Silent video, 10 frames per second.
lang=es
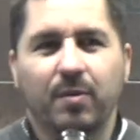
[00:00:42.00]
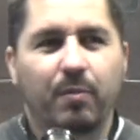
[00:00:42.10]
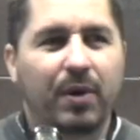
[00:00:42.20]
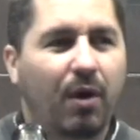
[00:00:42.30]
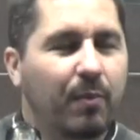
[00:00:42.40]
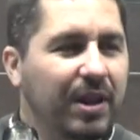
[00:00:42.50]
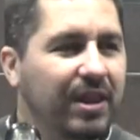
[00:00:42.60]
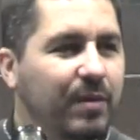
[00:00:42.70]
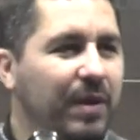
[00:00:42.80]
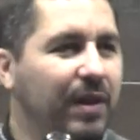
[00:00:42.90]
pero al
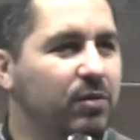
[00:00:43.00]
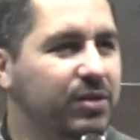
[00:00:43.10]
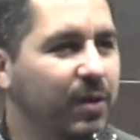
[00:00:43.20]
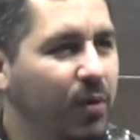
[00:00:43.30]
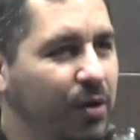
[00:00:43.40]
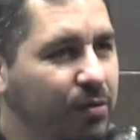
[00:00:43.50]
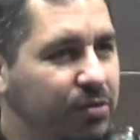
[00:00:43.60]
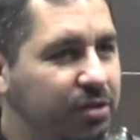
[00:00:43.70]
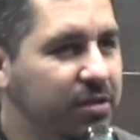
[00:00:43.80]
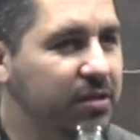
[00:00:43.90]
príncipe de los
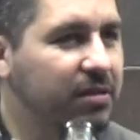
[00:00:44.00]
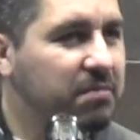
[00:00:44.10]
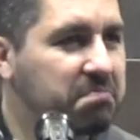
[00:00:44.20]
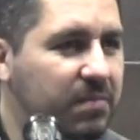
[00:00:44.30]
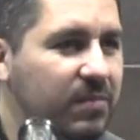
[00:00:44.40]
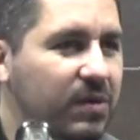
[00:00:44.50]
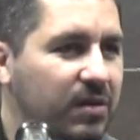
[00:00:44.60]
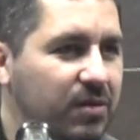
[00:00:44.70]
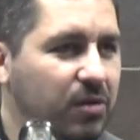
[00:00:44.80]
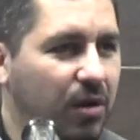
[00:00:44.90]
demonios
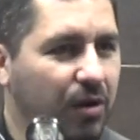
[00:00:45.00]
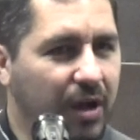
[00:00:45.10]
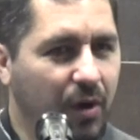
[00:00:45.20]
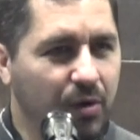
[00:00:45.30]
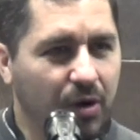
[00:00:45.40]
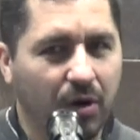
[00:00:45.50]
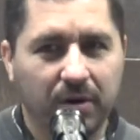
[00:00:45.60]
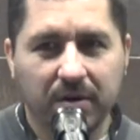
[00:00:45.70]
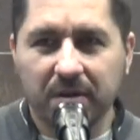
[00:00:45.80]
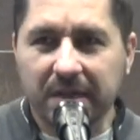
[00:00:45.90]
yo creo que aún no.
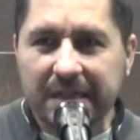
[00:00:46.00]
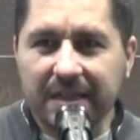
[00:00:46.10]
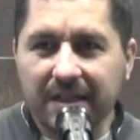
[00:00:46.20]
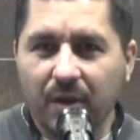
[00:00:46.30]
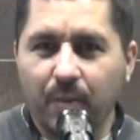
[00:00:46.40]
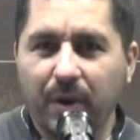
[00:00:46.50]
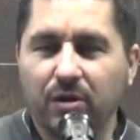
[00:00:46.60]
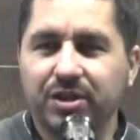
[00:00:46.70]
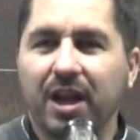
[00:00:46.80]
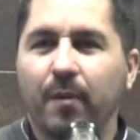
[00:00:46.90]
Pero
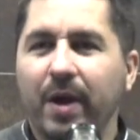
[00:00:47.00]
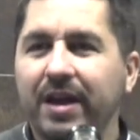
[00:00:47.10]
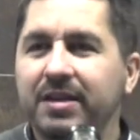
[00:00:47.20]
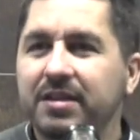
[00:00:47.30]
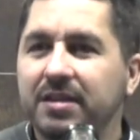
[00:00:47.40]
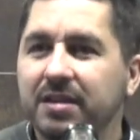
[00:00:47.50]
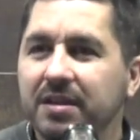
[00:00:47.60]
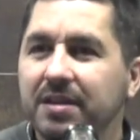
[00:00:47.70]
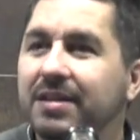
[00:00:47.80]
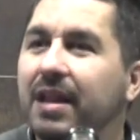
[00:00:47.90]
si le veis,
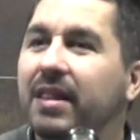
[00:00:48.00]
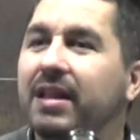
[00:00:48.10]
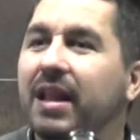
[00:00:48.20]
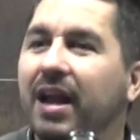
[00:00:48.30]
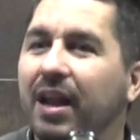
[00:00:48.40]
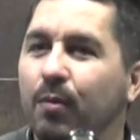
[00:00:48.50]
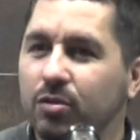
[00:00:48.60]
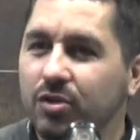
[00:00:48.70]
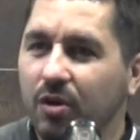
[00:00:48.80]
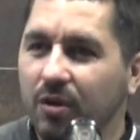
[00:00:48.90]
decidle que le
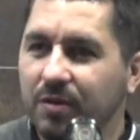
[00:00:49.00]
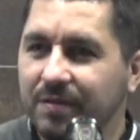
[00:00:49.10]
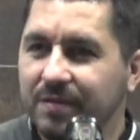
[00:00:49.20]
busco.